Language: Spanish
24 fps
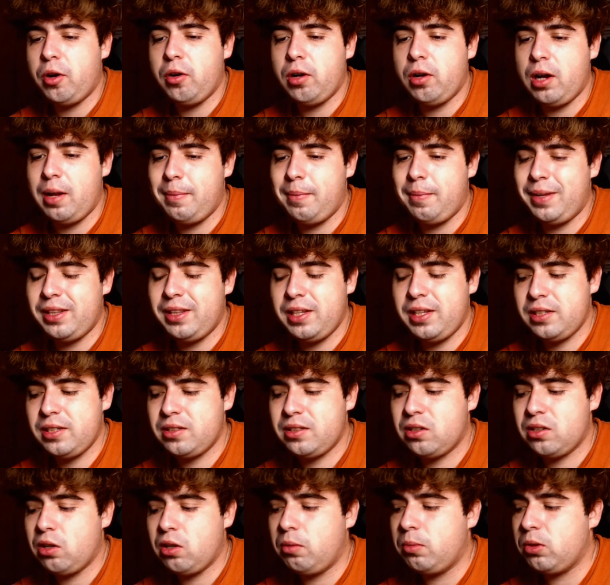le
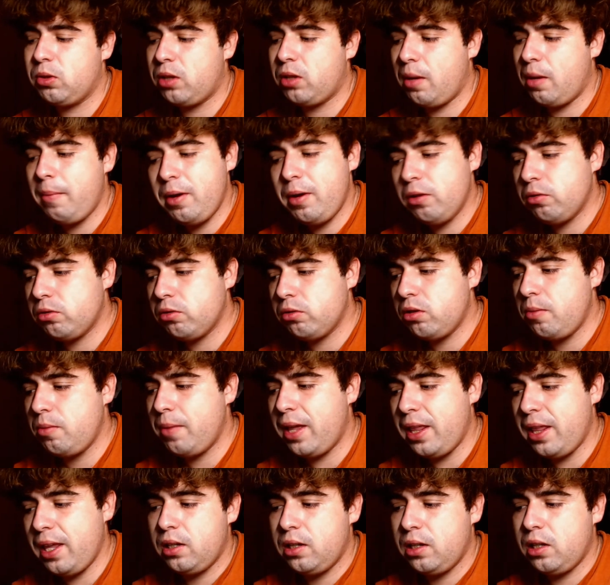metes como 3 minutos y
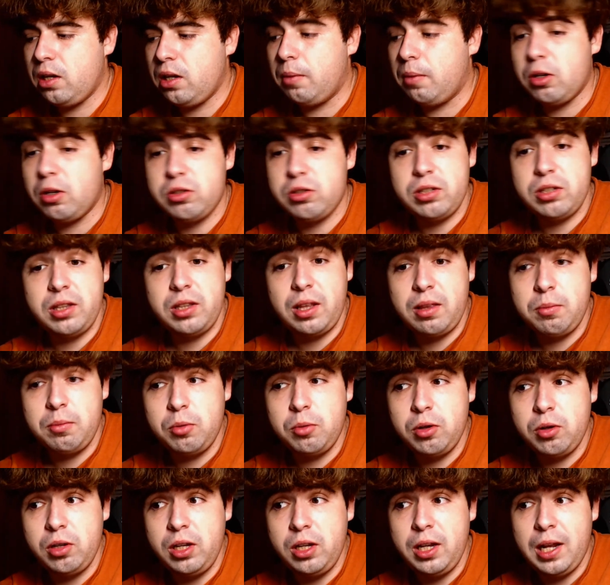media y a lo mejor se te hace
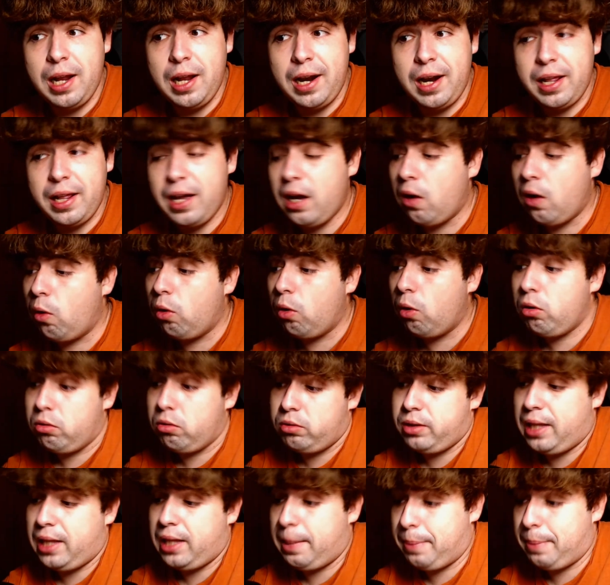muy larga o
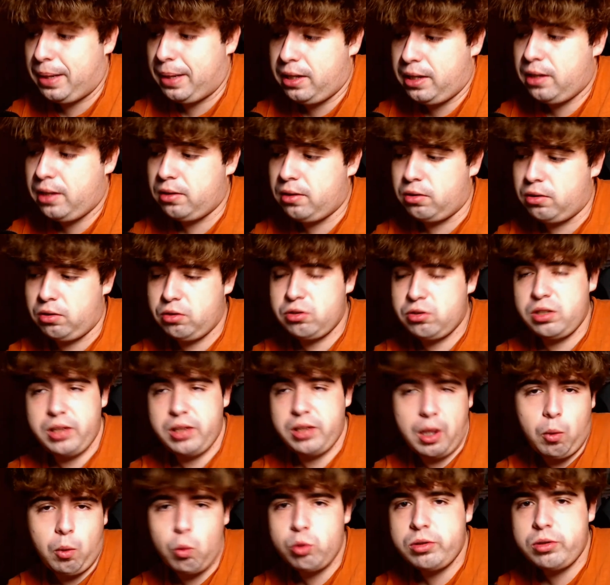dependiendo, ¿no? Si te
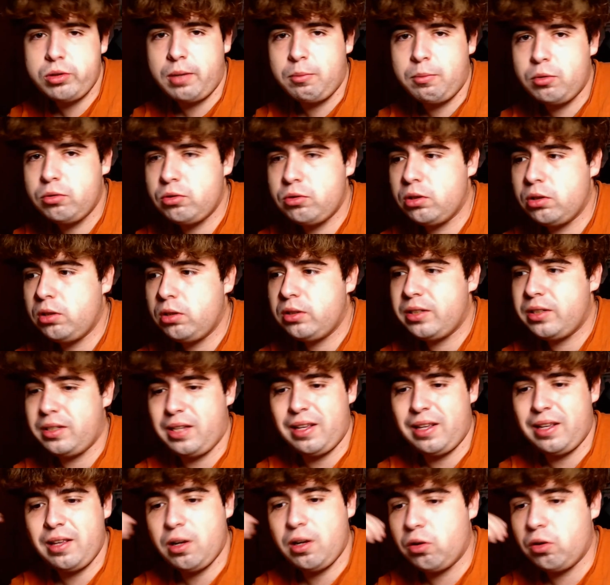gusta mucho, si te
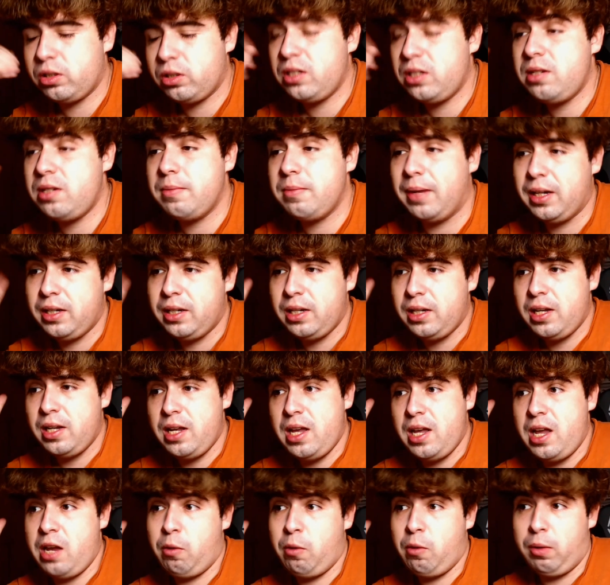hace cortísima.
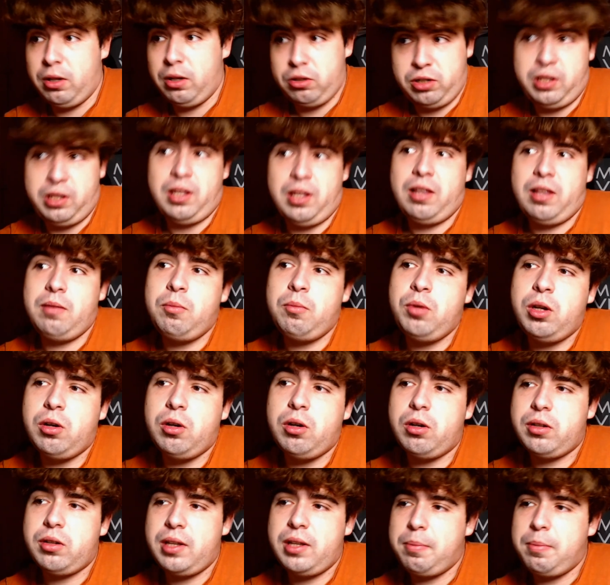Y cuando se te hace muy
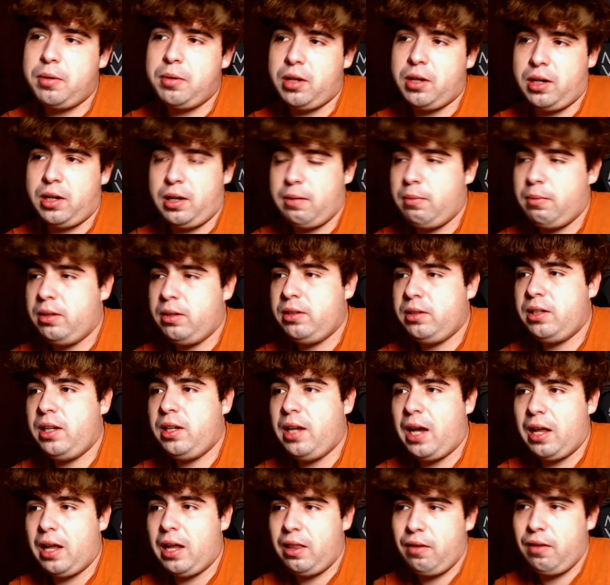corta es porque realmente
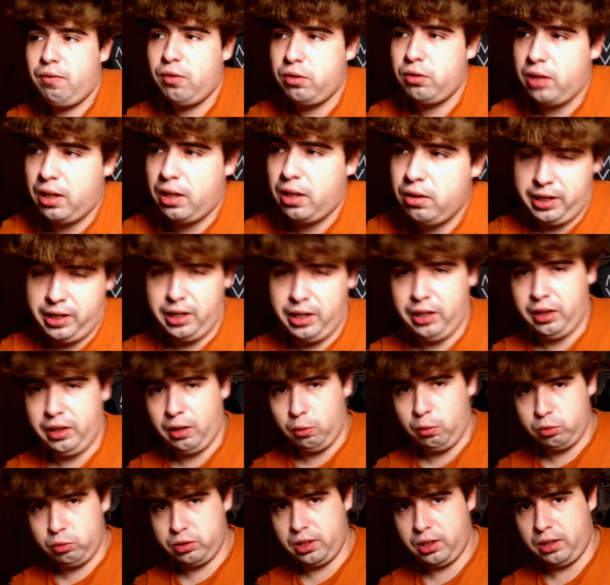has disfrutado y te ha
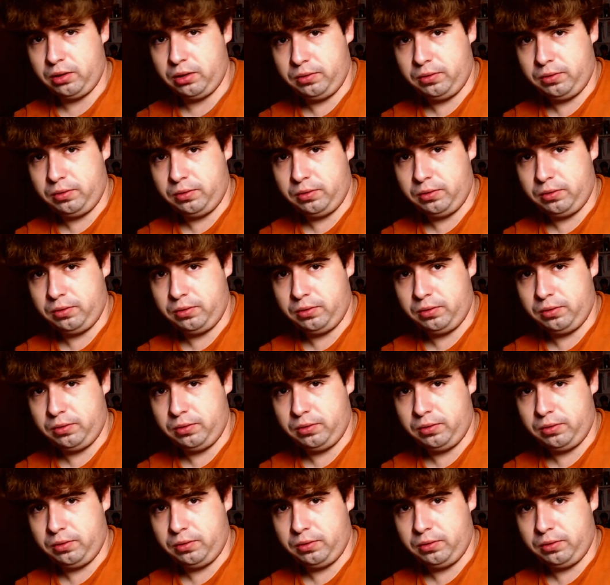gustado.